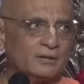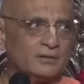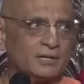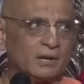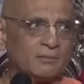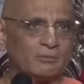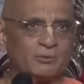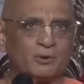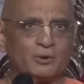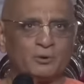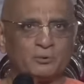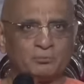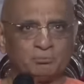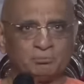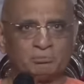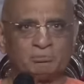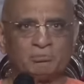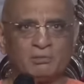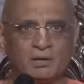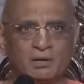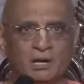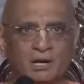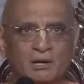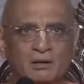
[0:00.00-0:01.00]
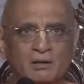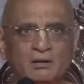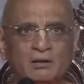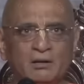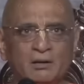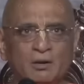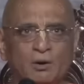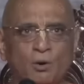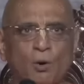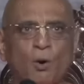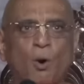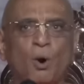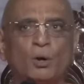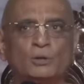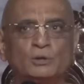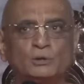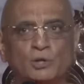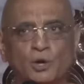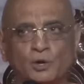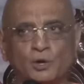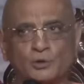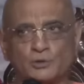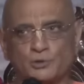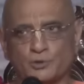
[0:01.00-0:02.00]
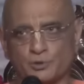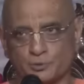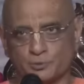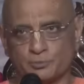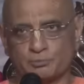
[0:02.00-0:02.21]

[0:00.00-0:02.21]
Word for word: যেমন হ্যাঁ, অন্তজ